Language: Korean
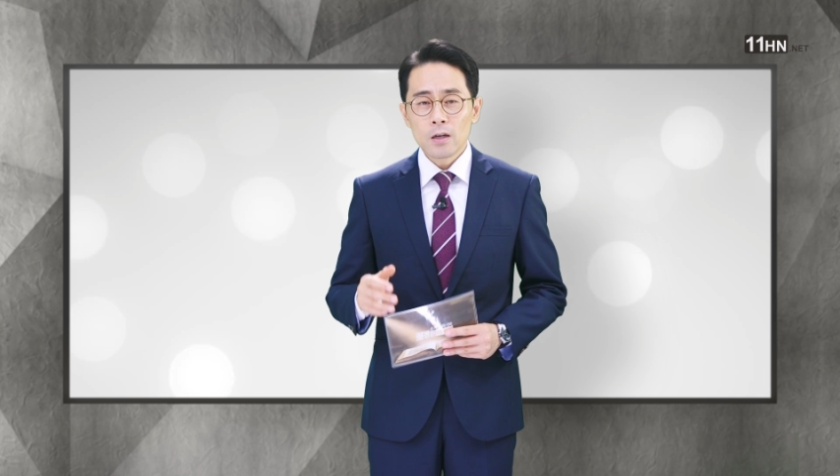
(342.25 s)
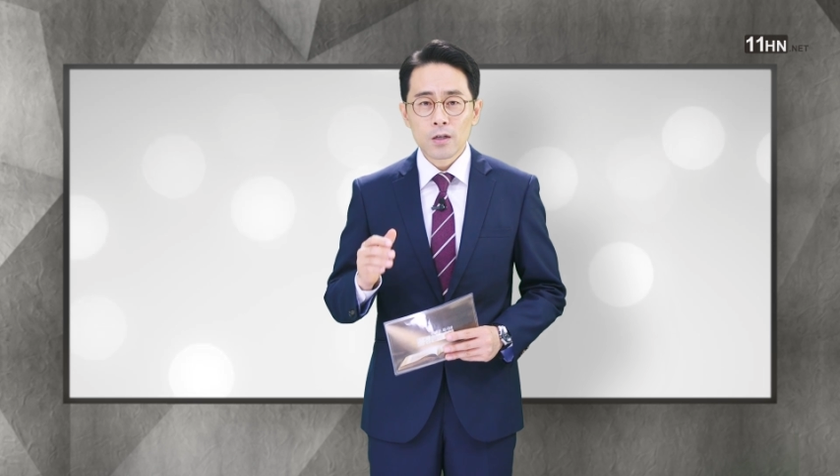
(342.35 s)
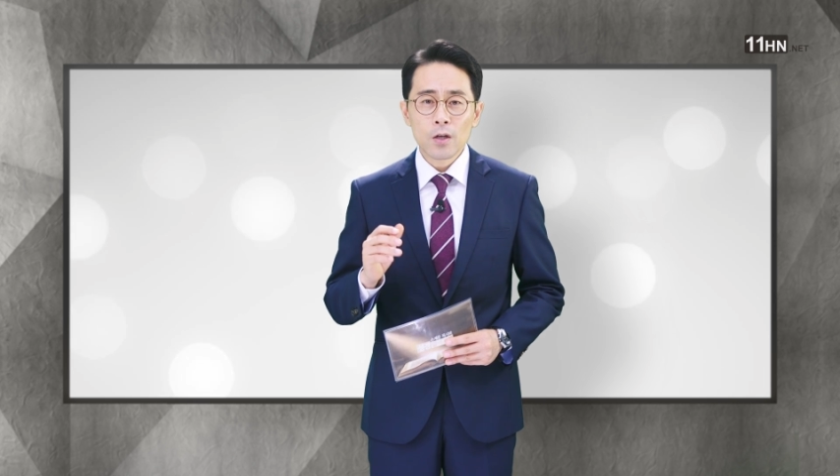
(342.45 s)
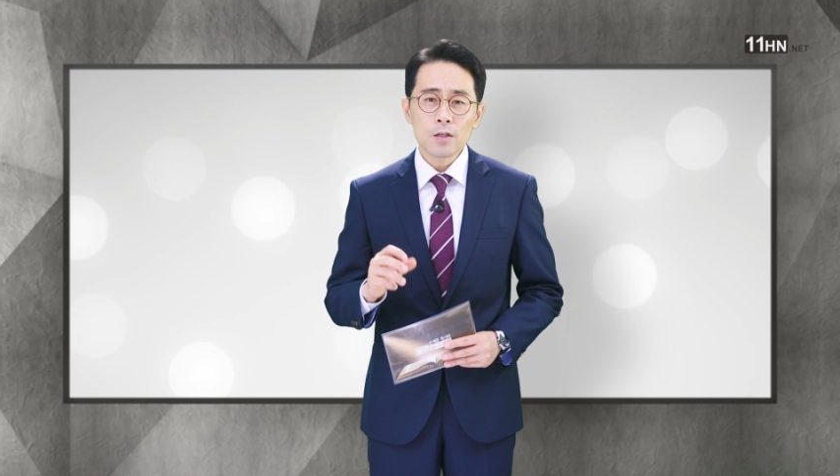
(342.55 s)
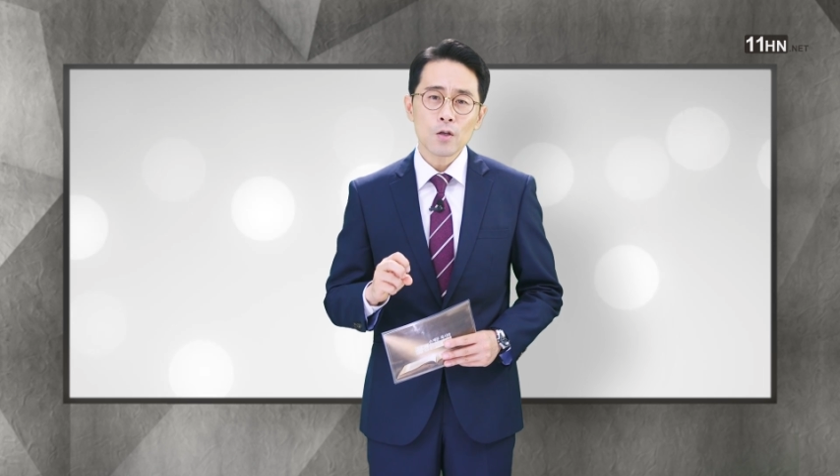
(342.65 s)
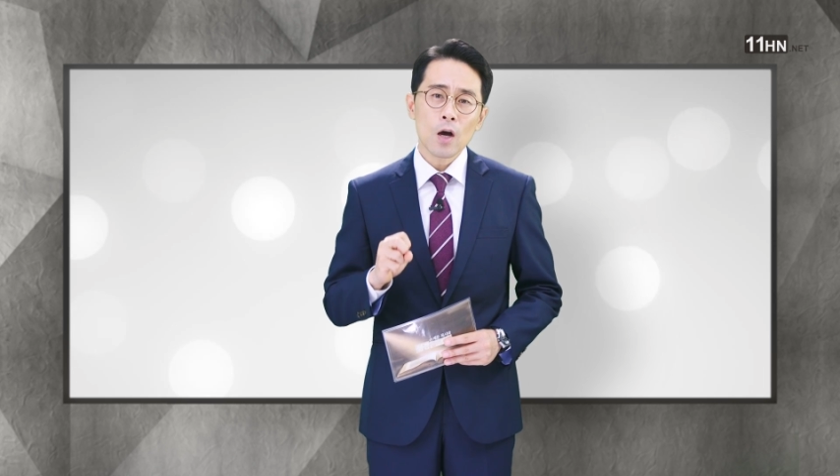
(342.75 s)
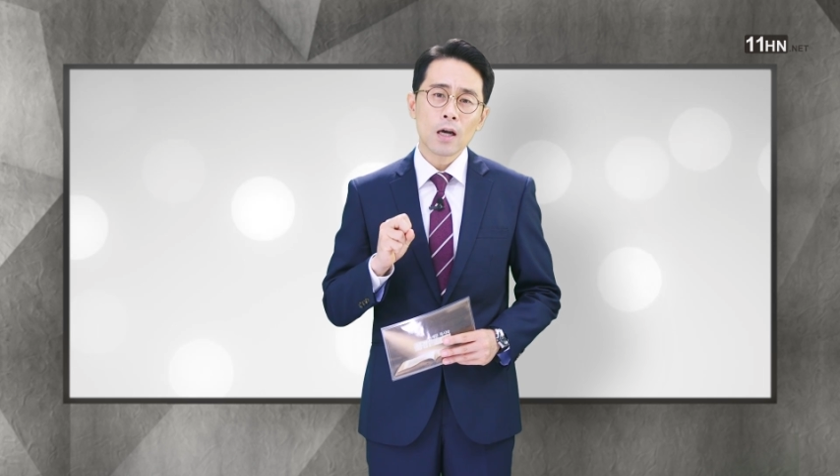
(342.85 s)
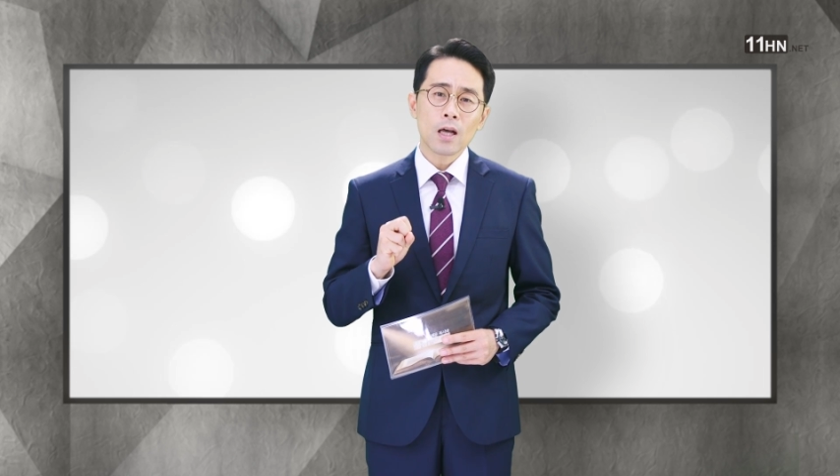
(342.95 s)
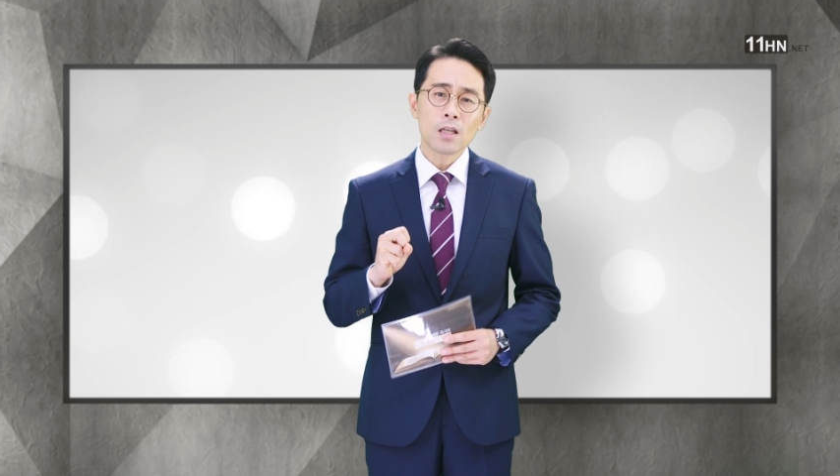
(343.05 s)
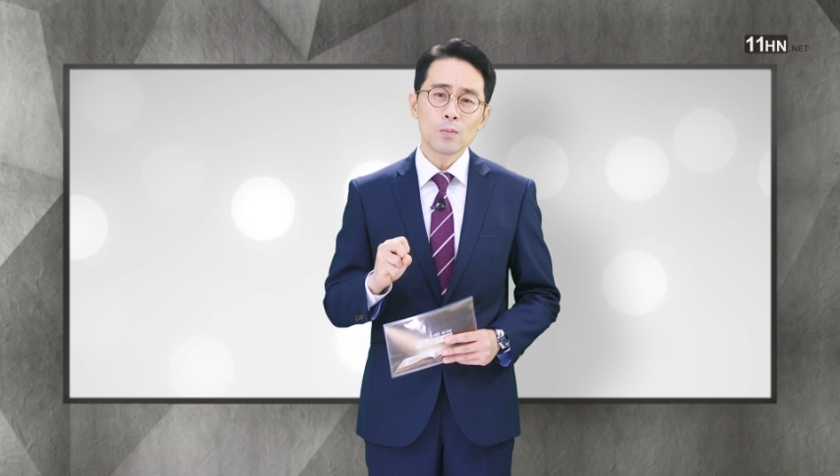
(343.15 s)
그래서
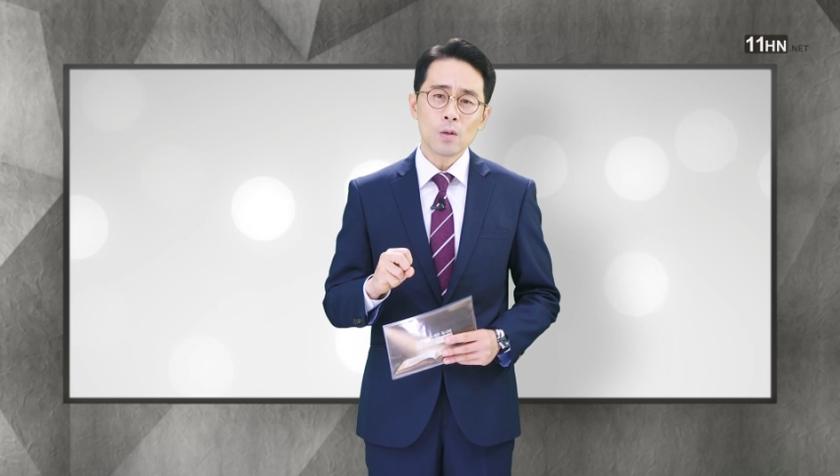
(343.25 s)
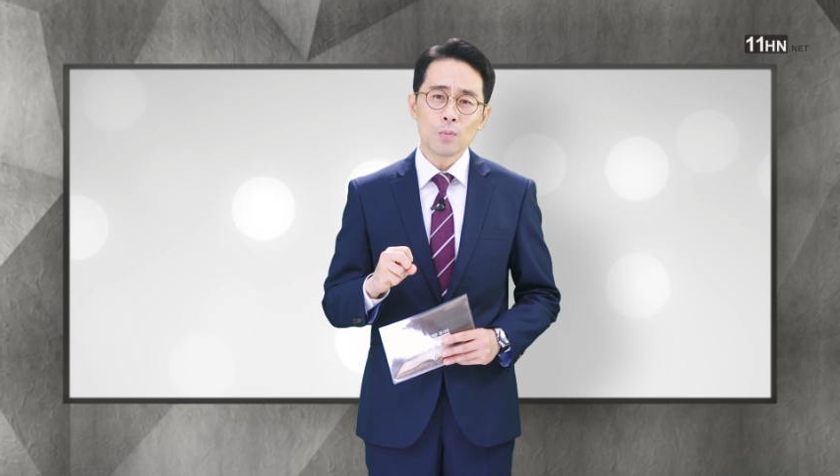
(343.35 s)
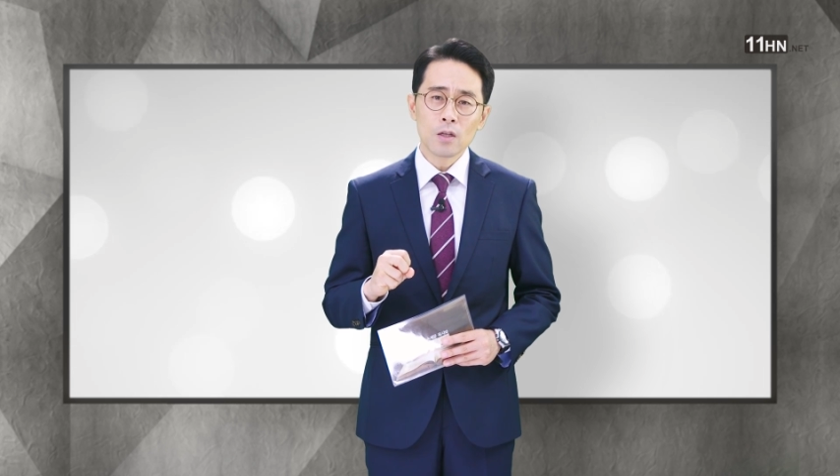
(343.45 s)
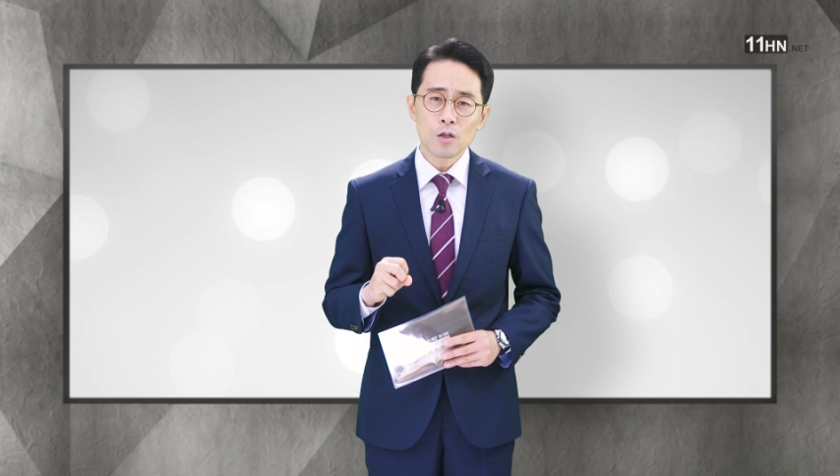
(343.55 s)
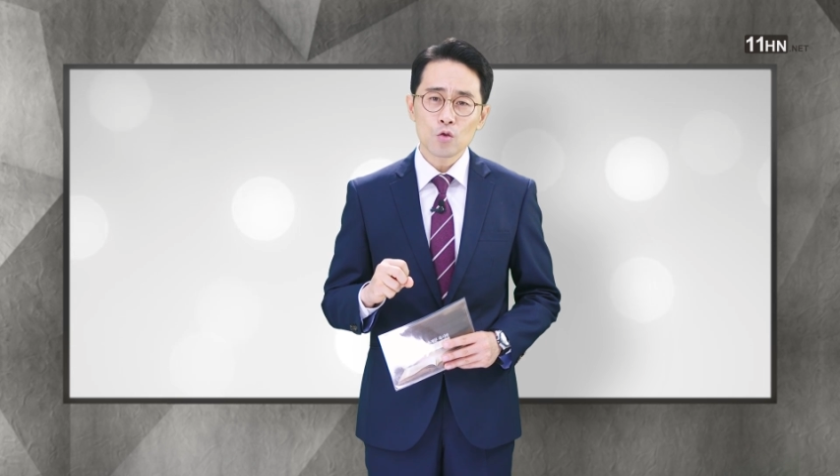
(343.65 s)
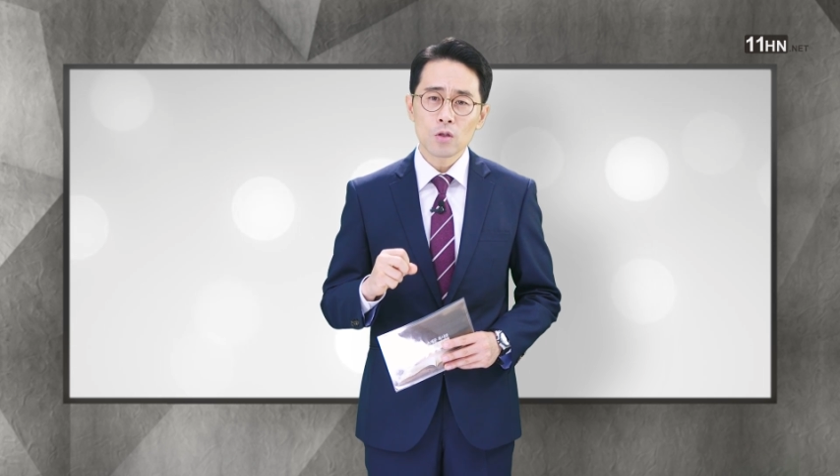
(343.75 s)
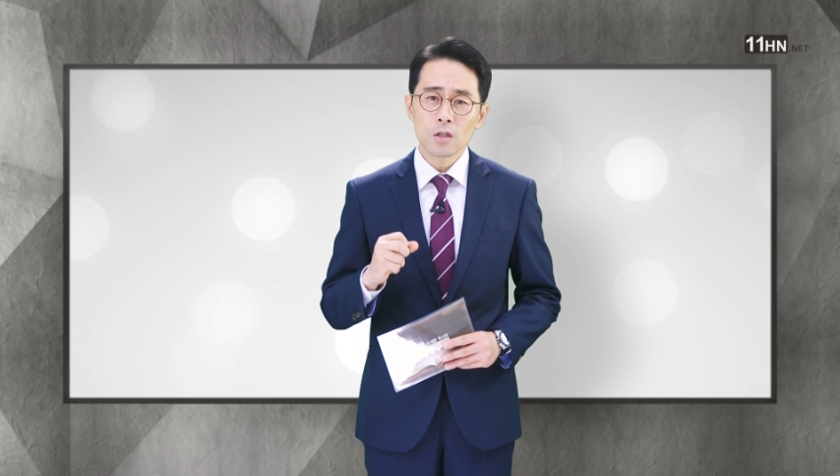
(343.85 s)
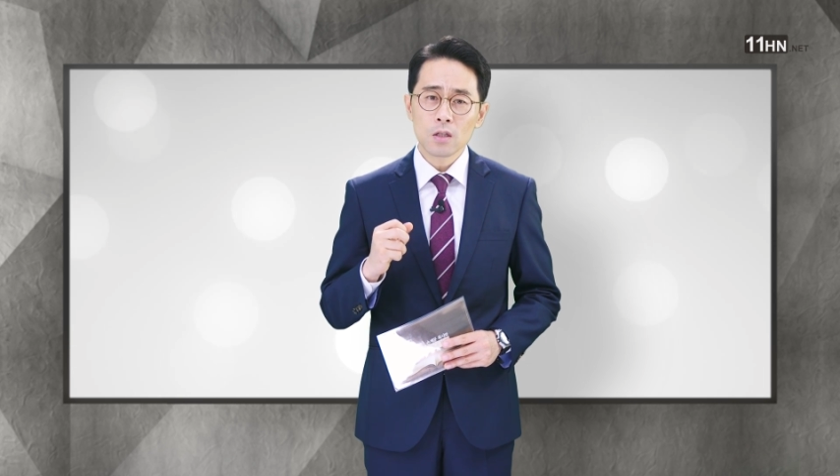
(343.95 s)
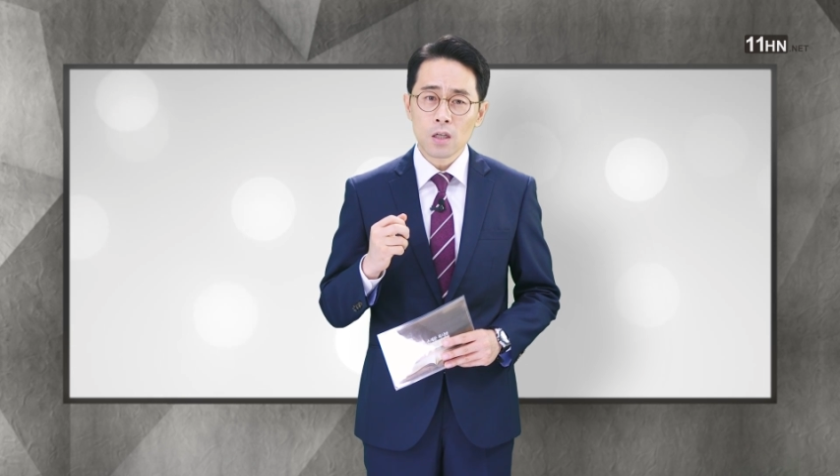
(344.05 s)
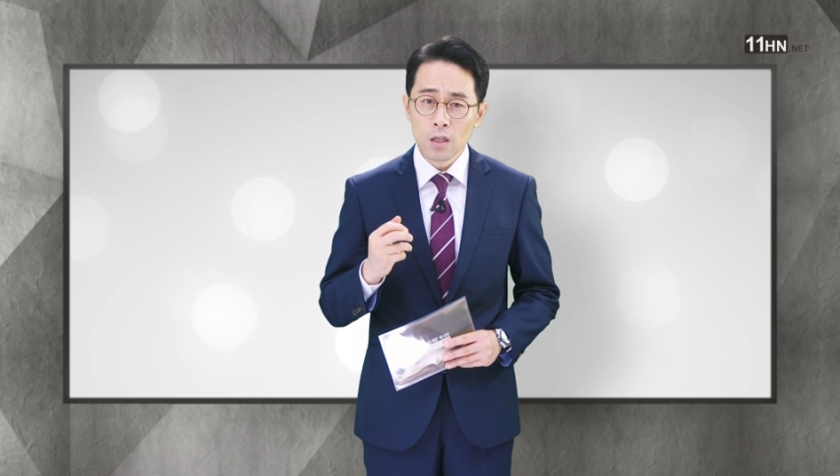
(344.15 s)
하나님을 믿을 수
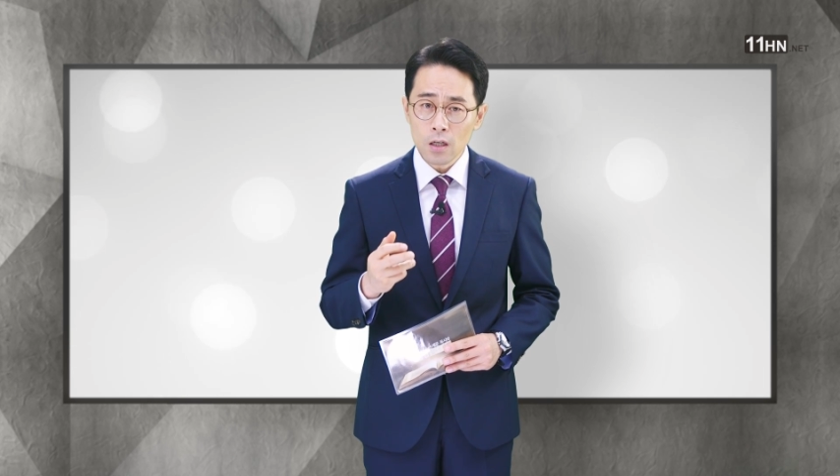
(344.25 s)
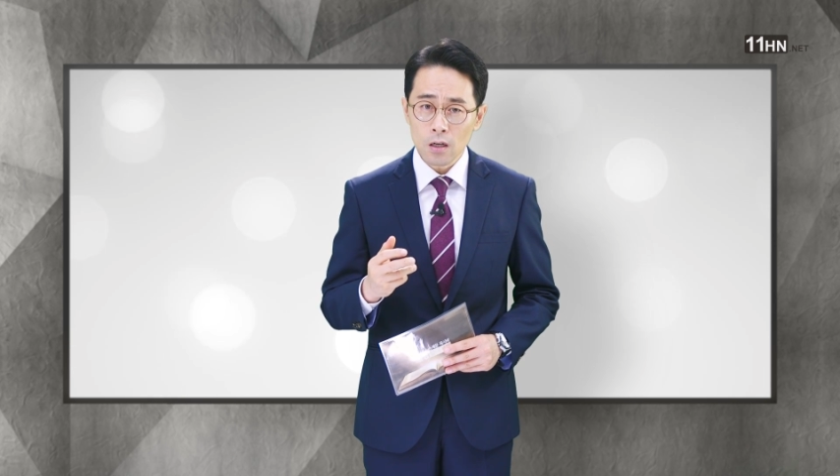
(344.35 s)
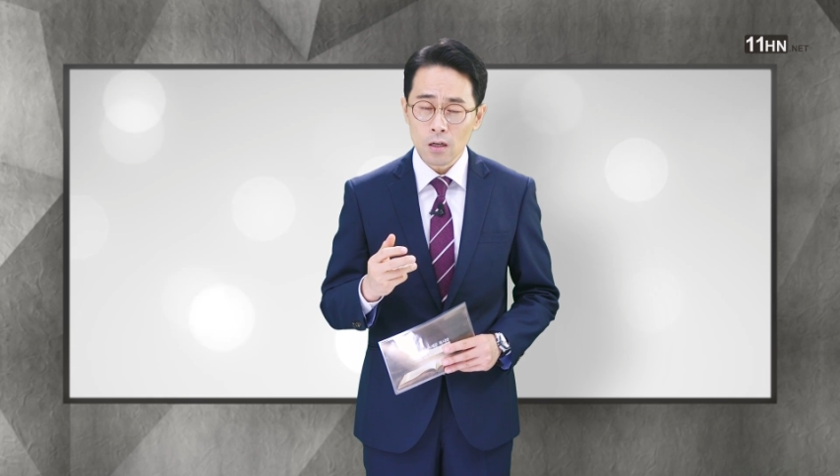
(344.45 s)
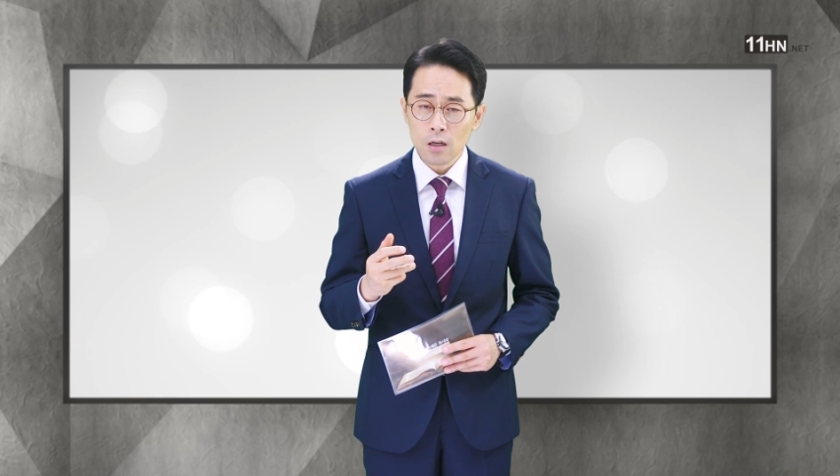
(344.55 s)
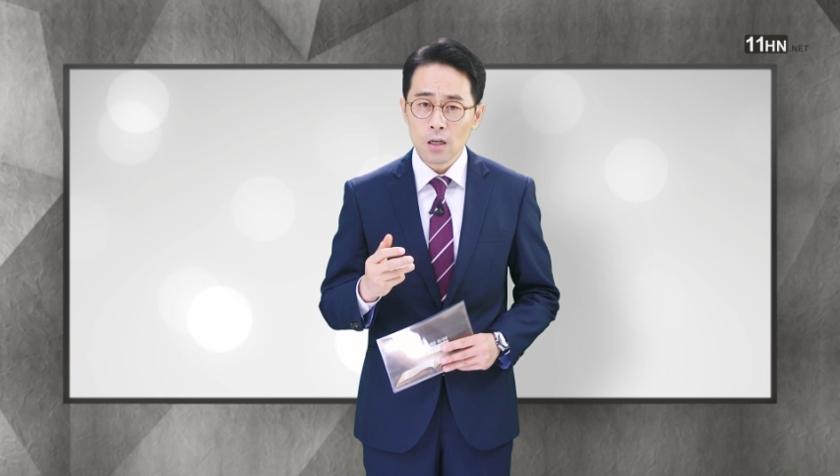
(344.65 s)
있는 길을